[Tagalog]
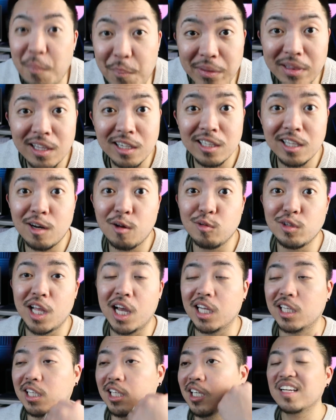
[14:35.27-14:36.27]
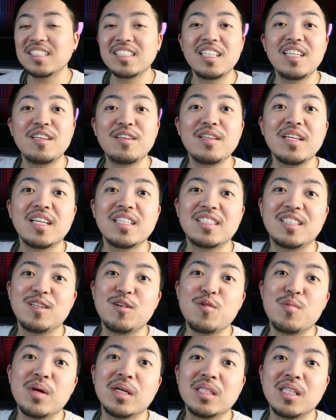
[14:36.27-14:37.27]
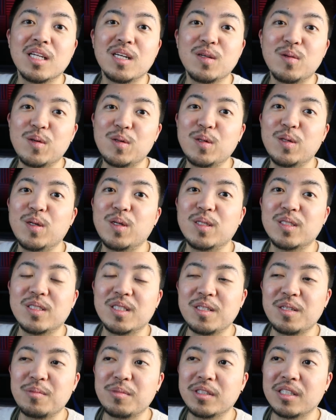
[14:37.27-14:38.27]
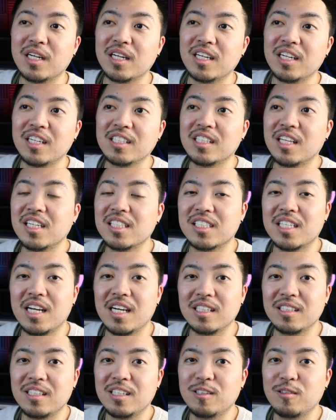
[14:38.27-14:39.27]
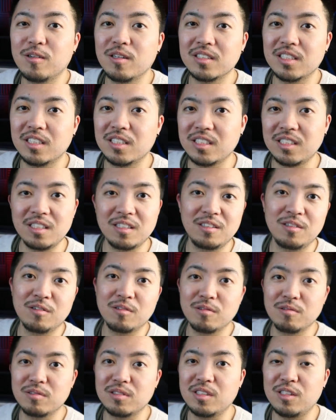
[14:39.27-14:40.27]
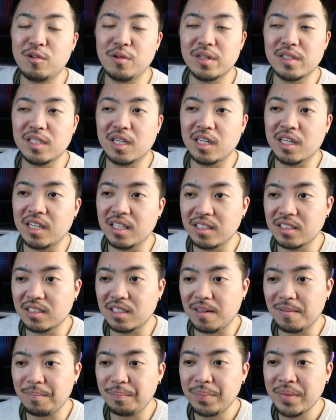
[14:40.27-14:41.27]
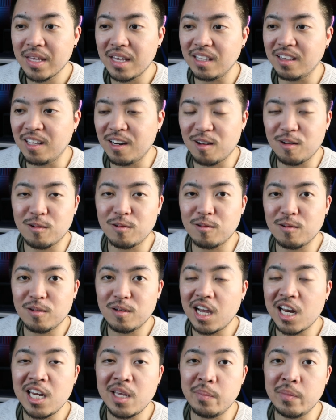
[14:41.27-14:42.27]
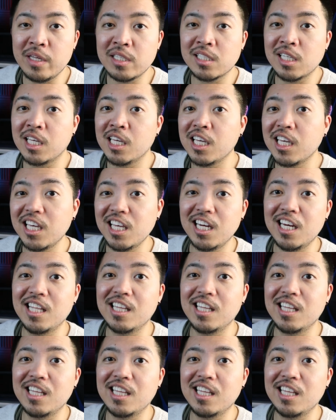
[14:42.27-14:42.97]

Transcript: sampid lang din ako dati. Kasi yun nga, si Commander yun ano eh. Siya naman talaga nagdala sa akin dito kasi, you know, USRN sa... And then ako, aliping sa gigilid.